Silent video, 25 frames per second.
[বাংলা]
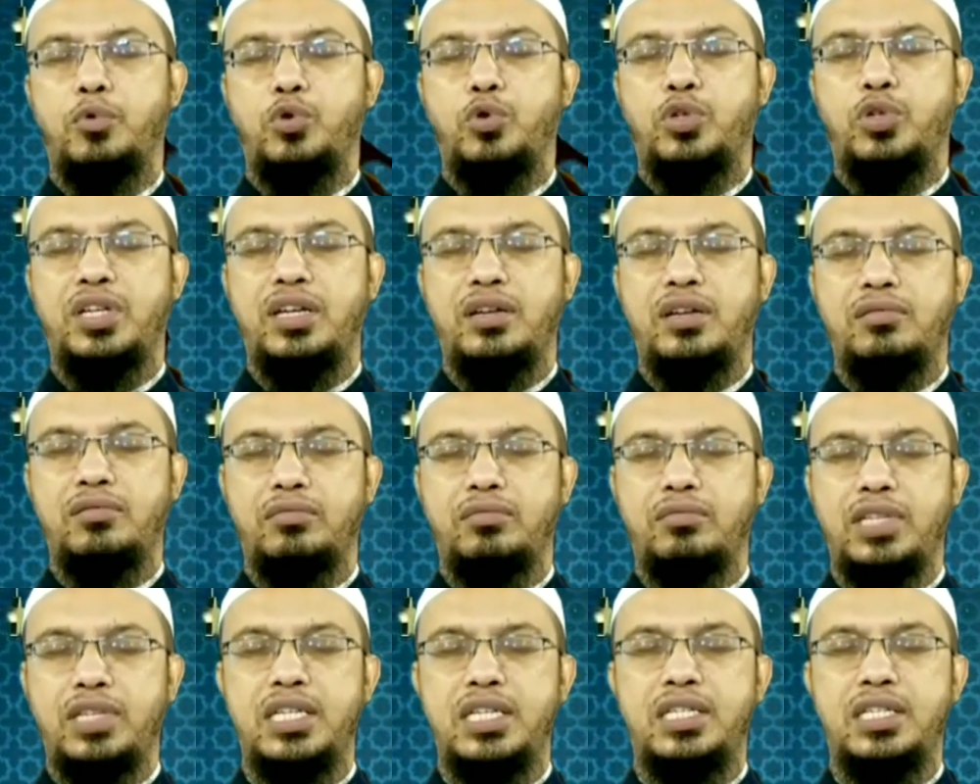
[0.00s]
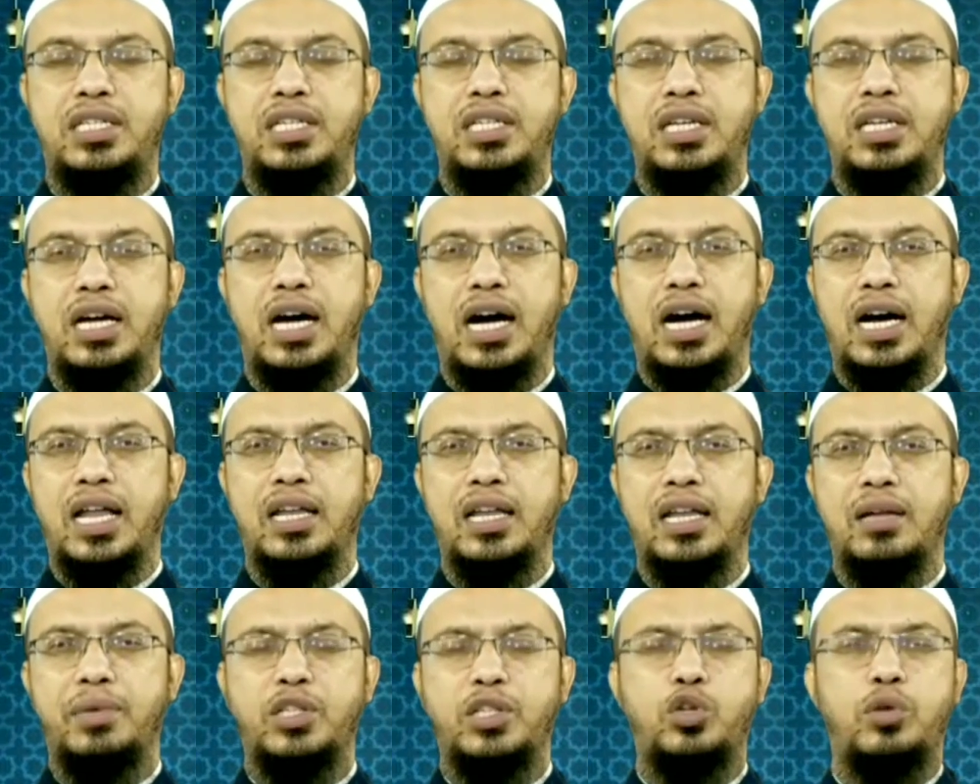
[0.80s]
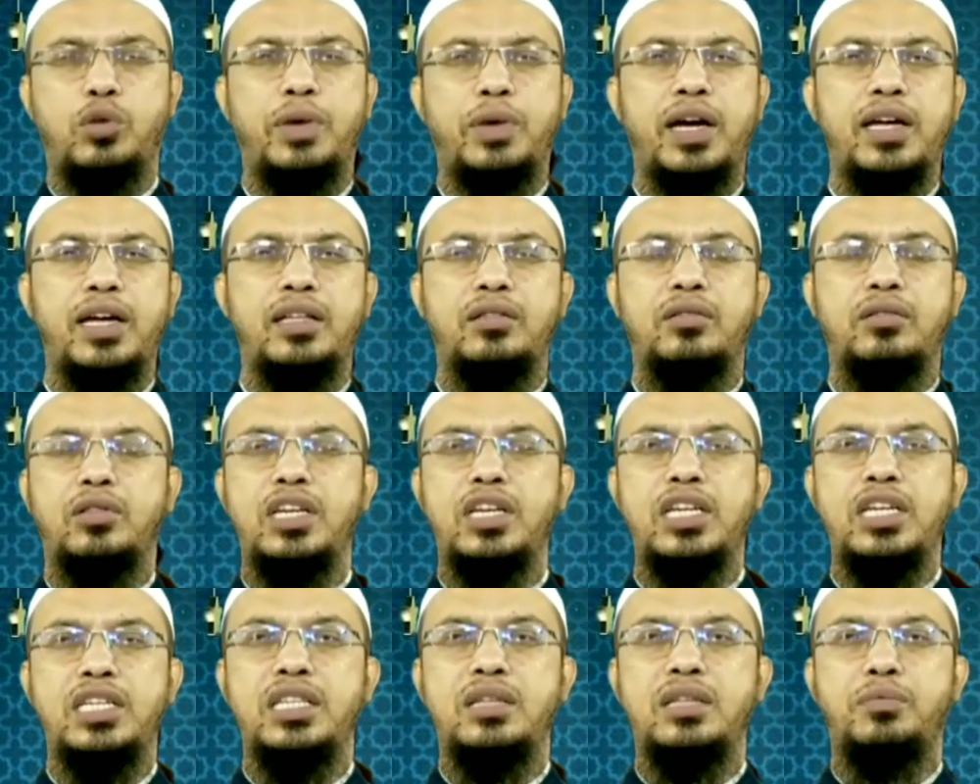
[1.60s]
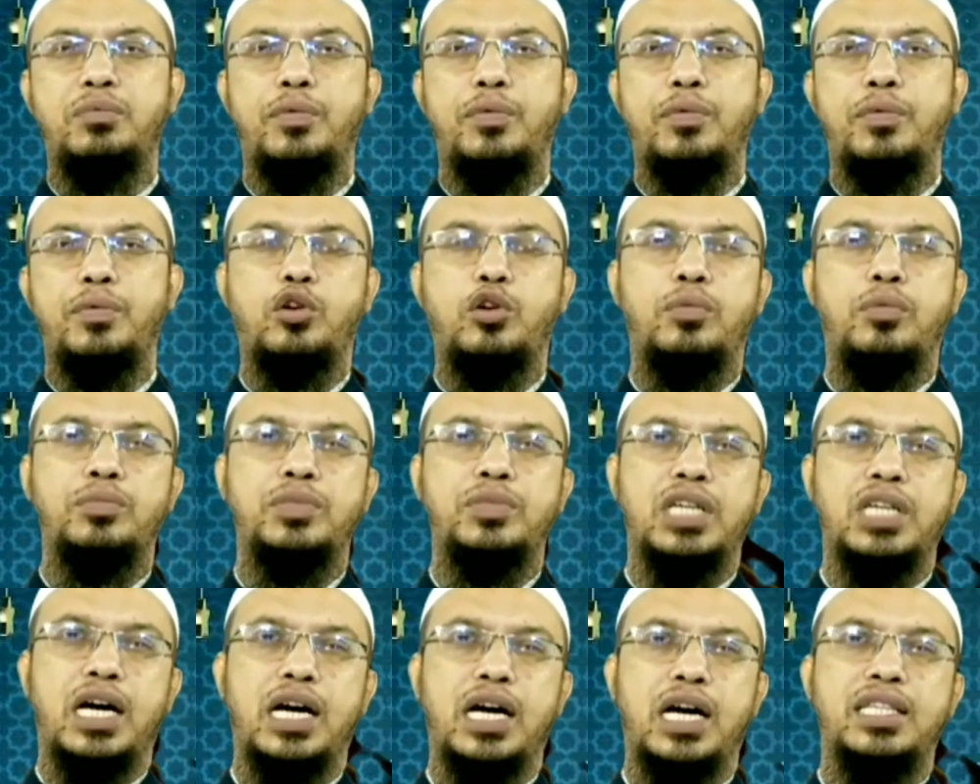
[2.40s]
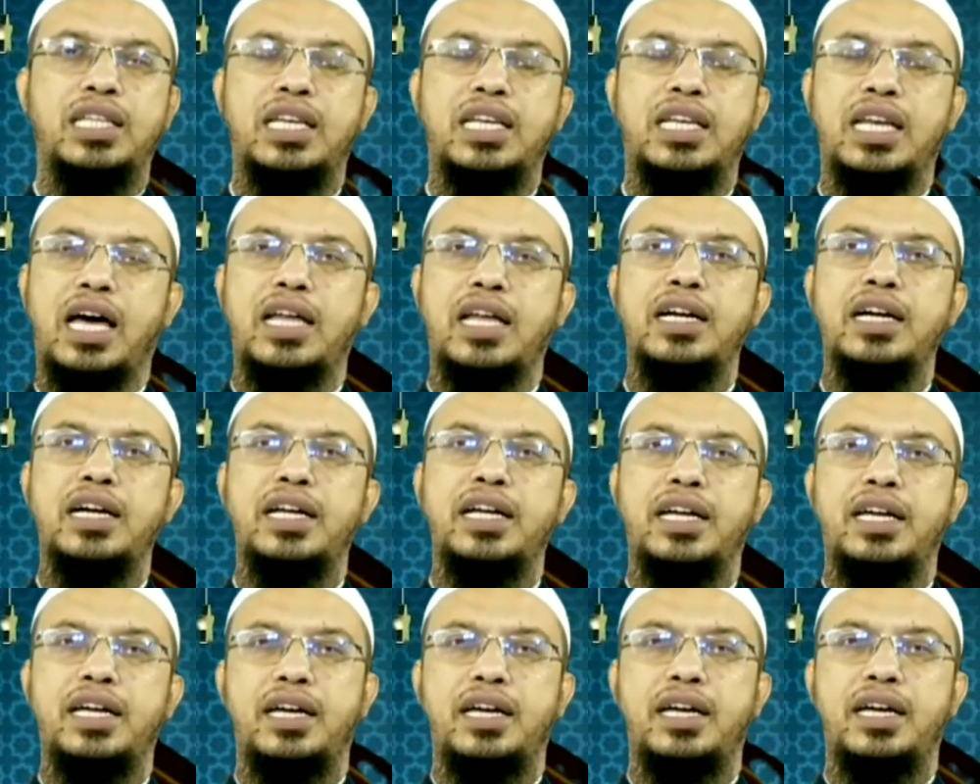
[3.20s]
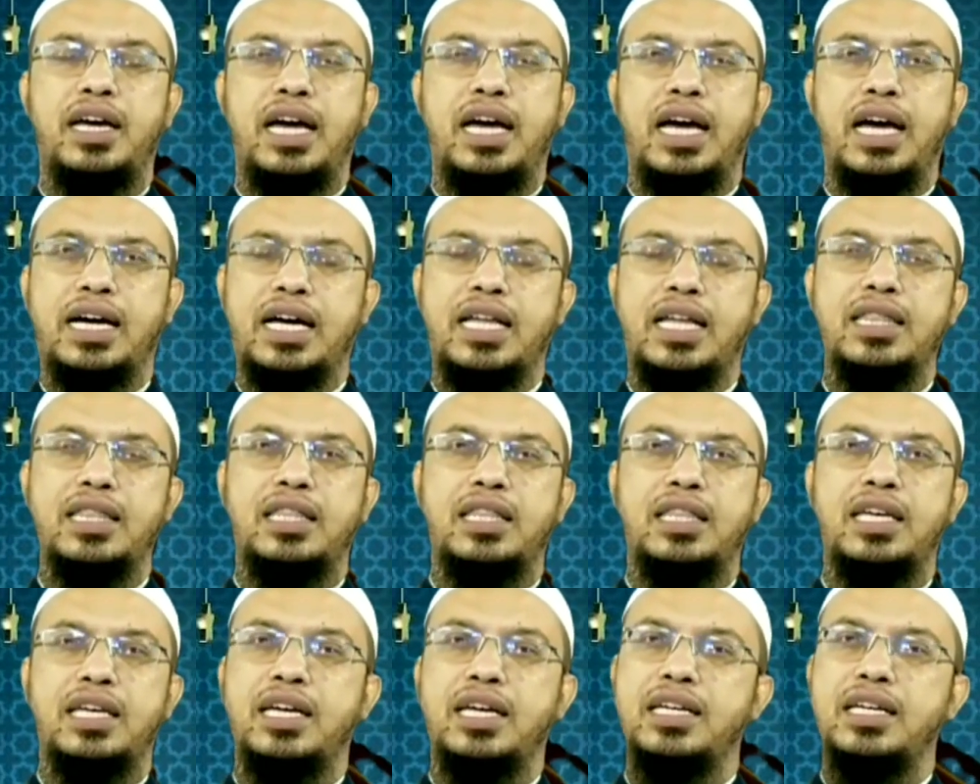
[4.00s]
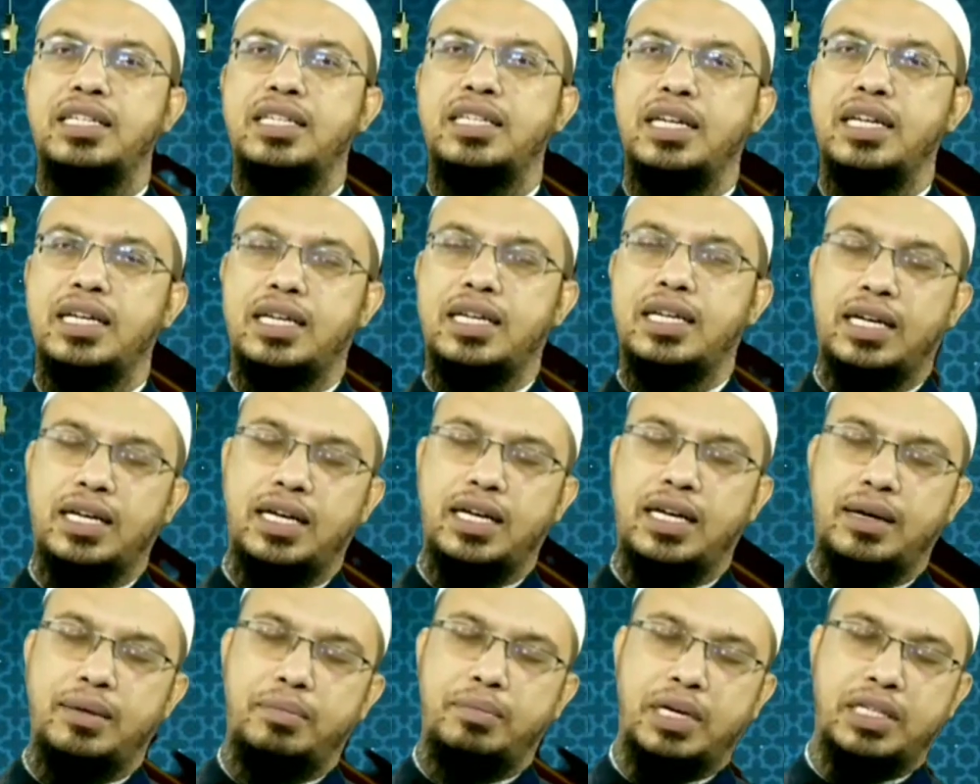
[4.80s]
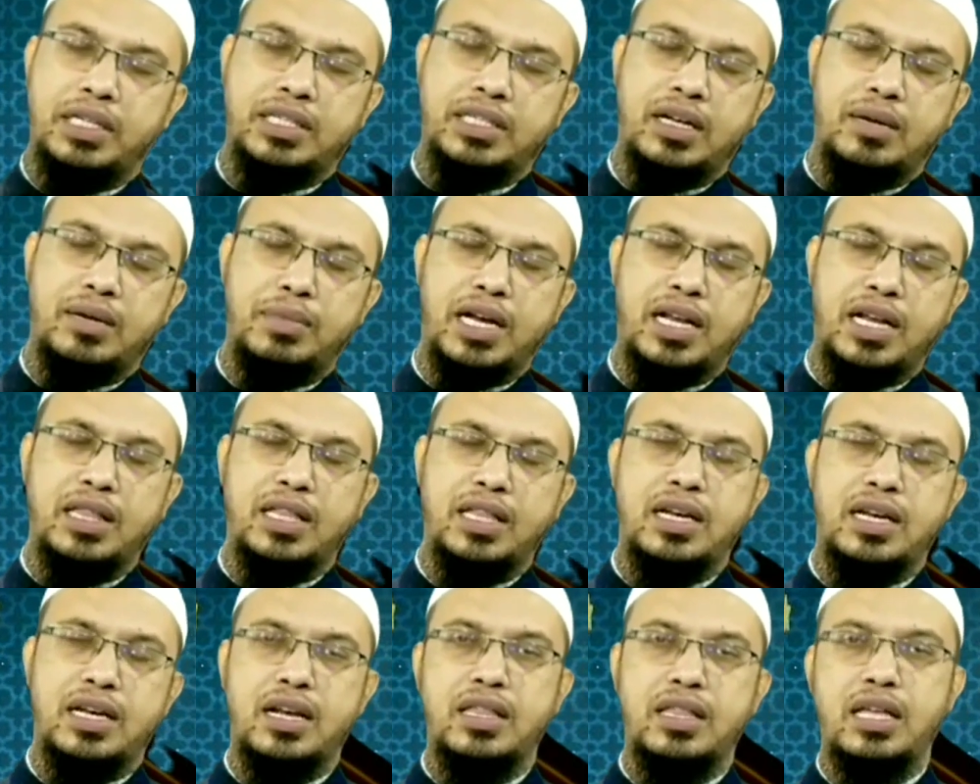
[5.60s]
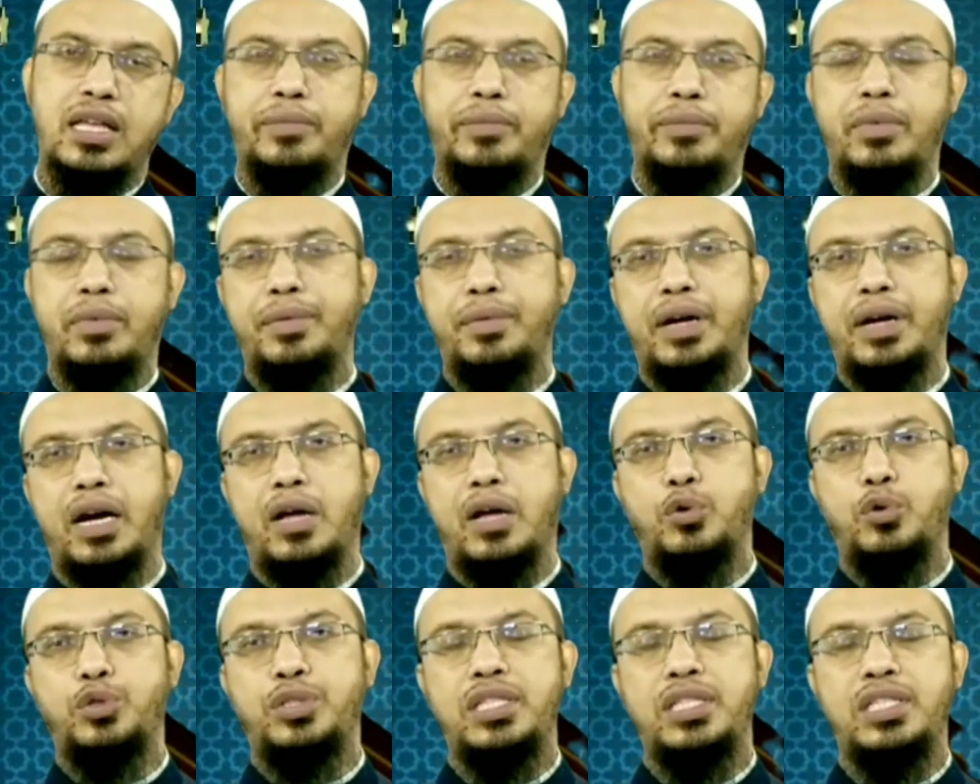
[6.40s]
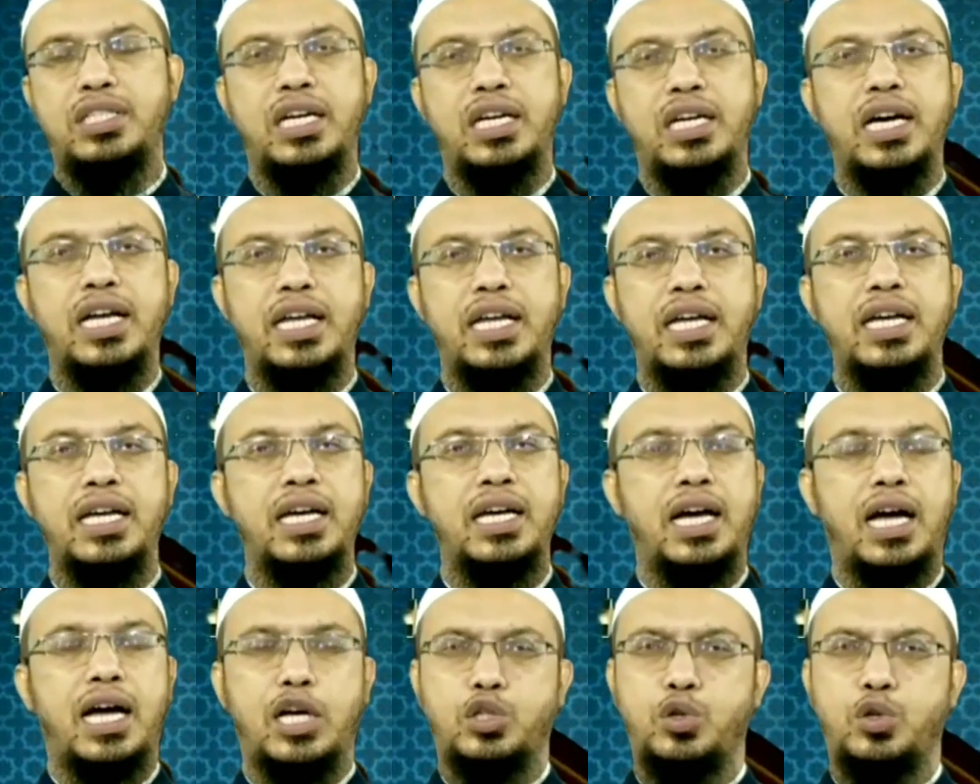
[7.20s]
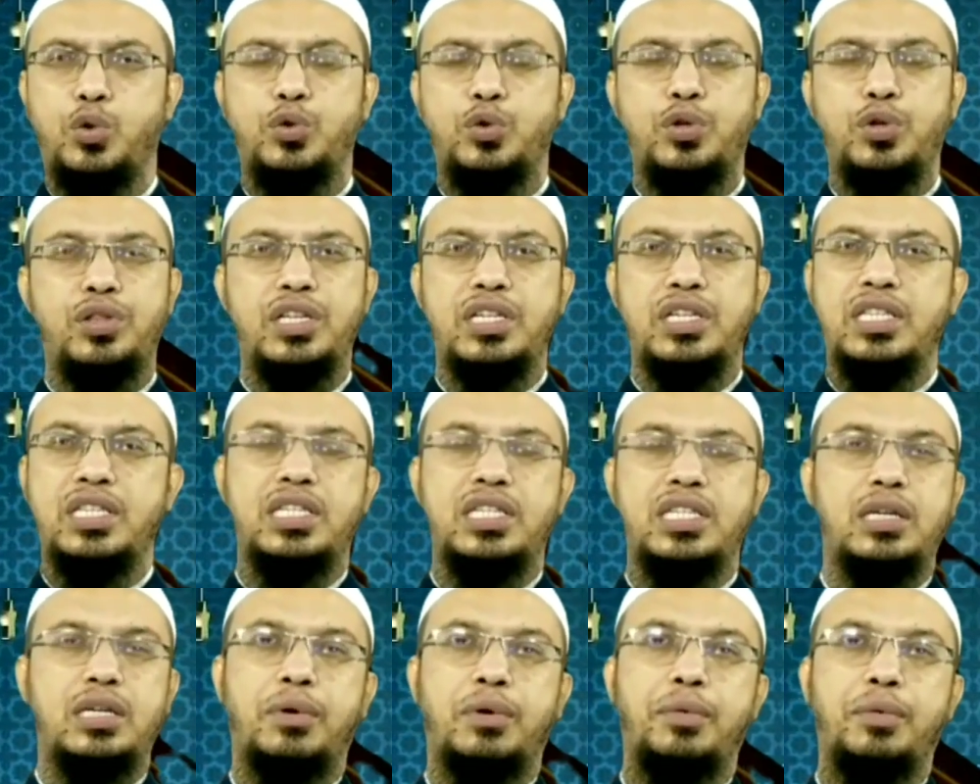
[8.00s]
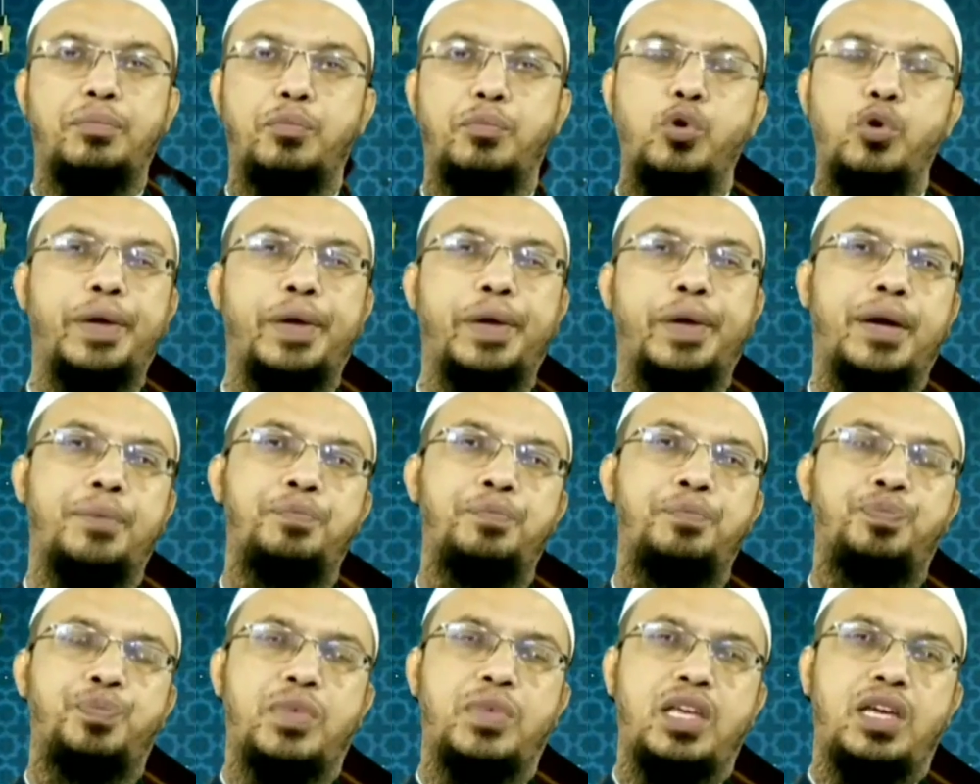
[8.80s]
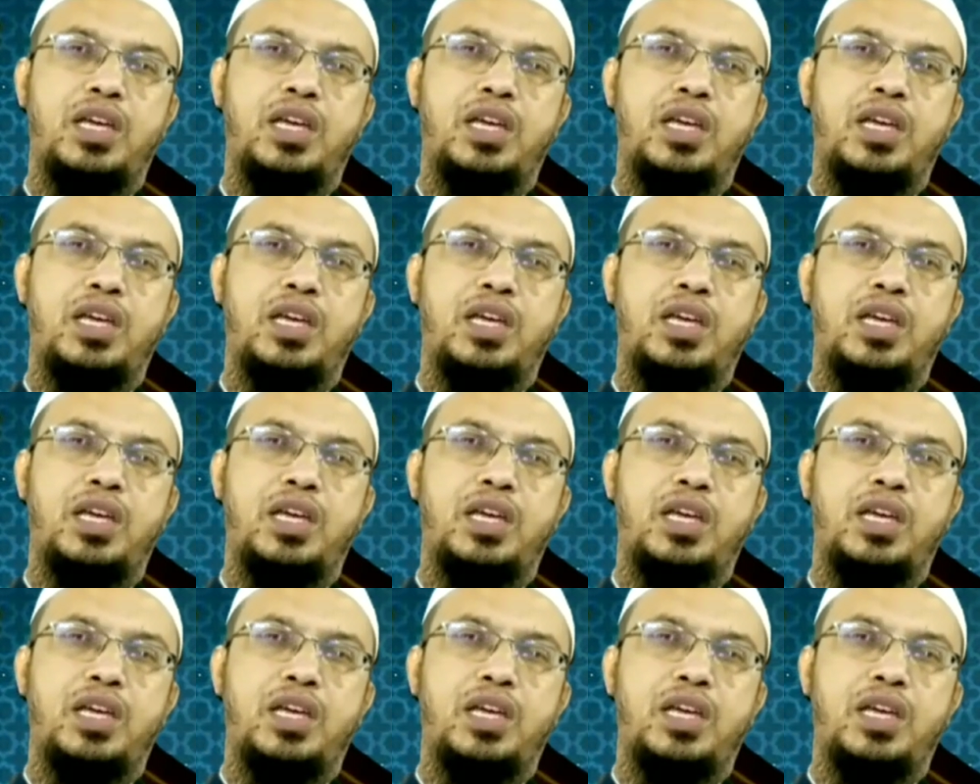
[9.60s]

পুরুষের দৃষ্টির আড়ালে বা সবাই দৃষ্টিতে পড়বে এরকম জায়গাতে না নেড়ে একান্তে সেটাকে বাসার বারান্দা টারান্দা এমনভাবে নাড়া উচিত যেখানে আসলে অন্যদের দৃষ্টিতে সেভাবে পড়বে না